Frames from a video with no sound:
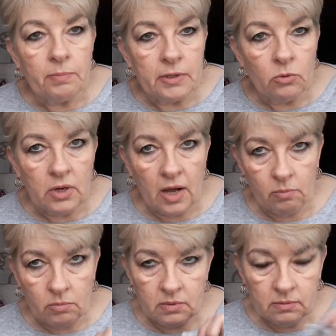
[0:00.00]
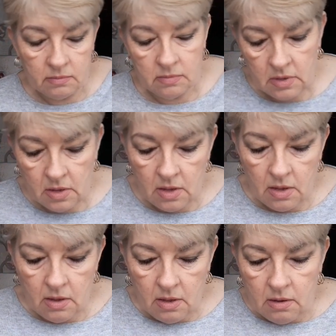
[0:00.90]
по нулям.
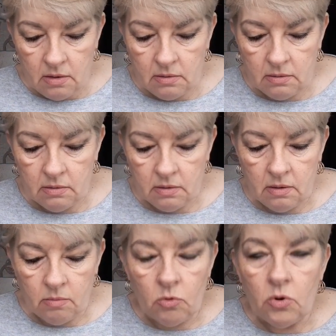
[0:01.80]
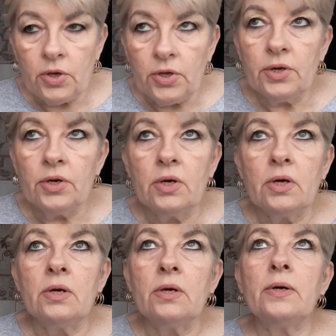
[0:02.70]
А, мой э,